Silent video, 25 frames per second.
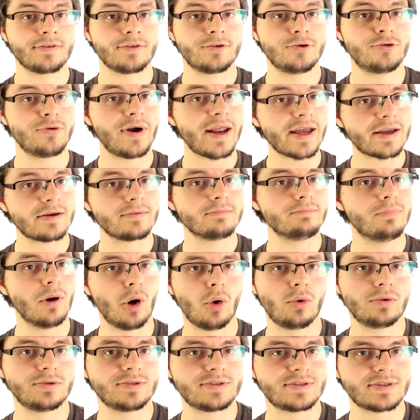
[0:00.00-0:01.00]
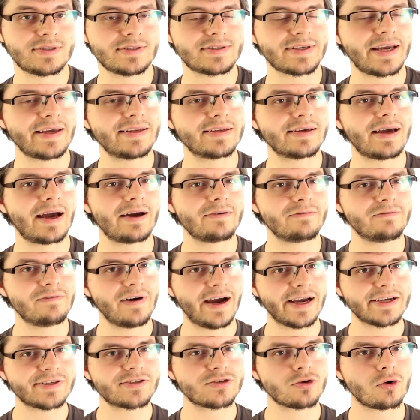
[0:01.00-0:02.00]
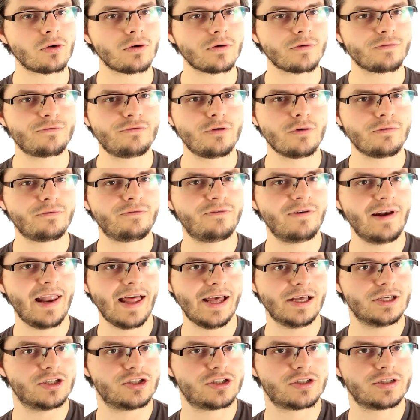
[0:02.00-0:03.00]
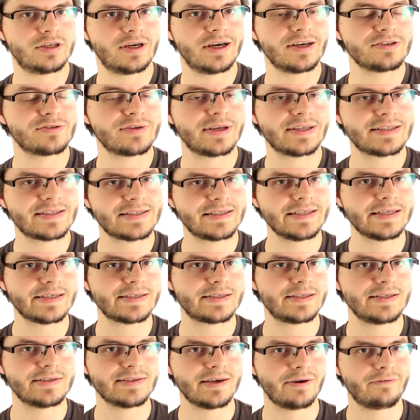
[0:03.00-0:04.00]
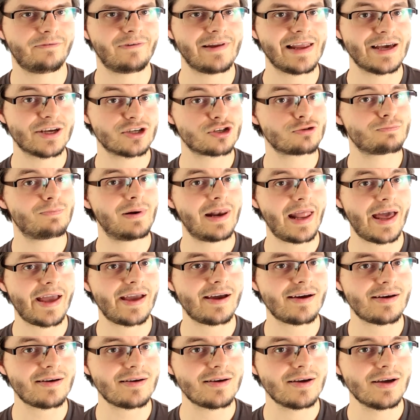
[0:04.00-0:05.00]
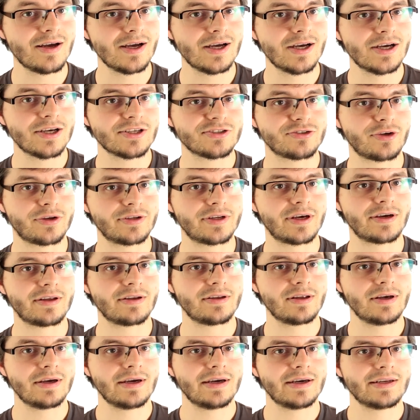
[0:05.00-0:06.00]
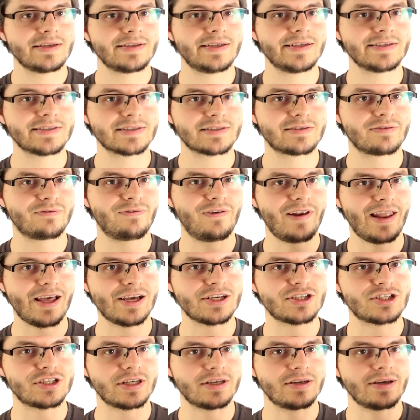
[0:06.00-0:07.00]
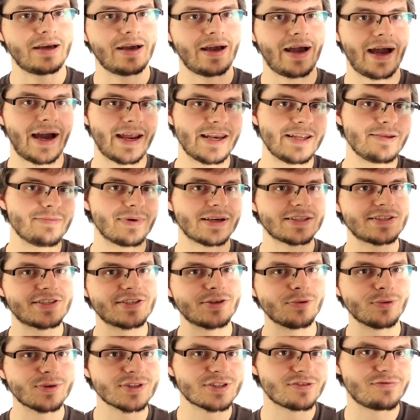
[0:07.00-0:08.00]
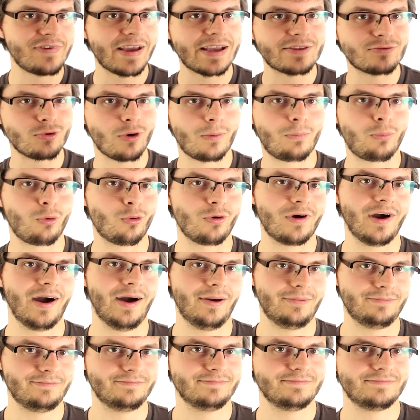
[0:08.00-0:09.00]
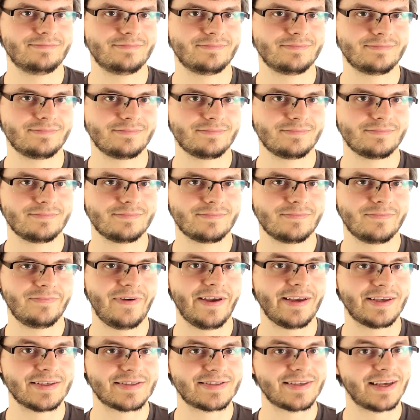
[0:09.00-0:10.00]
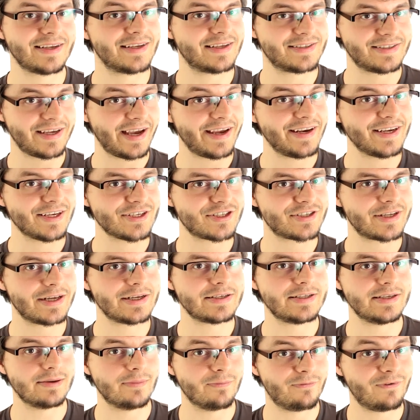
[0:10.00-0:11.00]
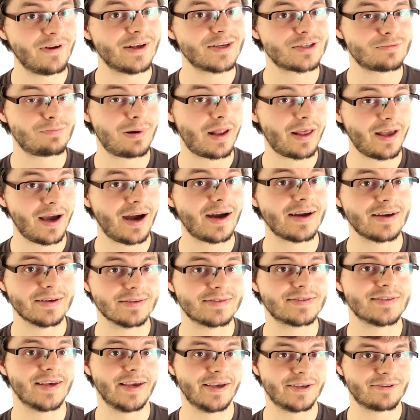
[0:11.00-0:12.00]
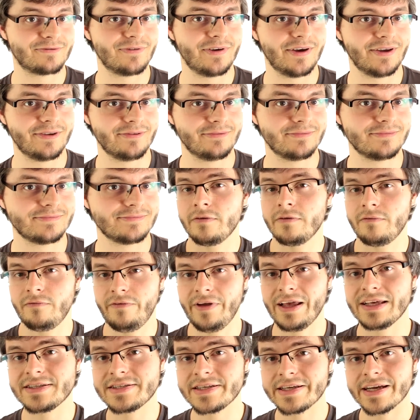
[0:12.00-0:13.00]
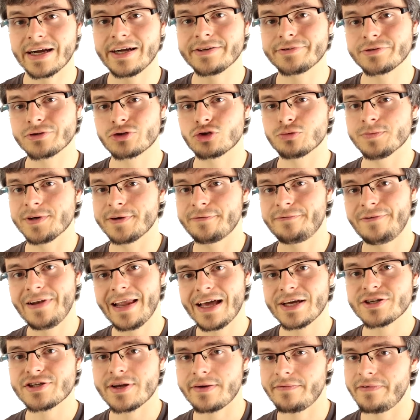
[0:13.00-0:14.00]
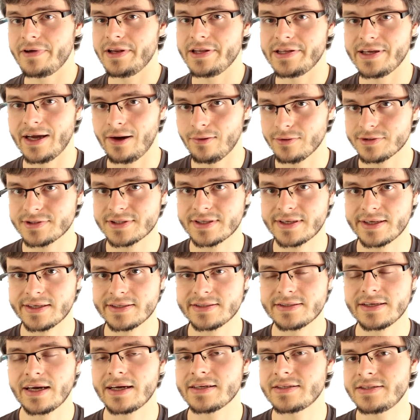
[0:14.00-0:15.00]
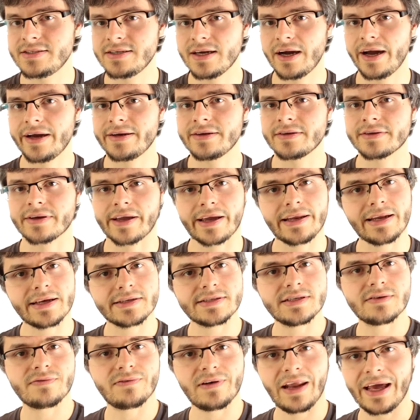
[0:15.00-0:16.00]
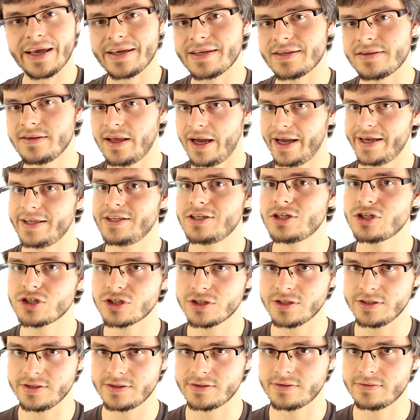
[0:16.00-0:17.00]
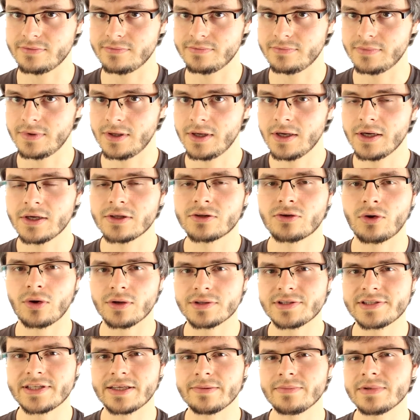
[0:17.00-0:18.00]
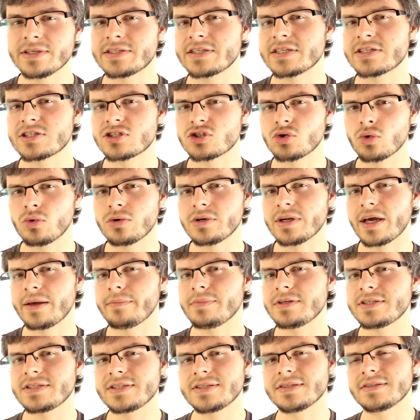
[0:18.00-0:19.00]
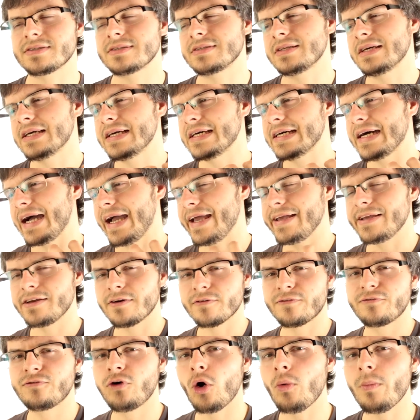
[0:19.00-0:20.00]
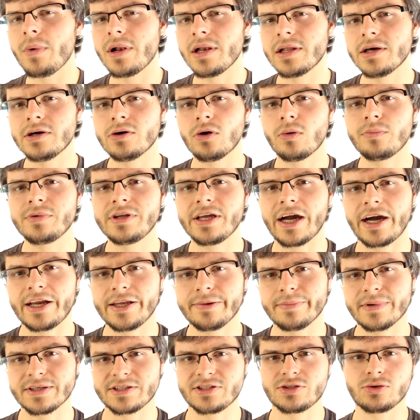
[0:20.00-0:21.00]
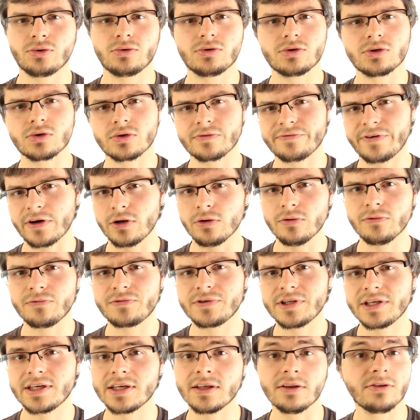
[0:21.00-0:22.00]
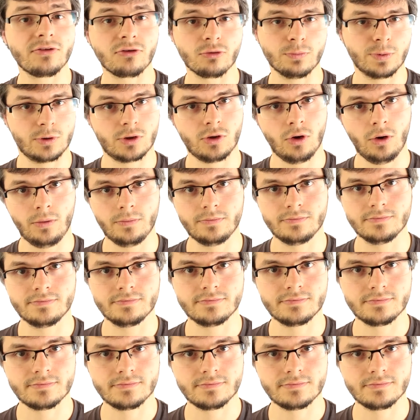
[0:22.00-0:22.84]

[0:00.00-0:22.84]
Dragon Bones ist eine Erweiterung für Flash, also jetzt nicht dieser Flash Player, sondern dieses Flash Animationsvektorprogramm, welches dann Dateien erstellt, die im Flash Player angezeigt werden. Wer sich also schon mit Flash ein wenig auskennt, hat hier einen relativ leichten Einstieg. Trotzdem ist es schon ein bisschen ein Gefummele, um die Animationen vernünftig hinzubekommen.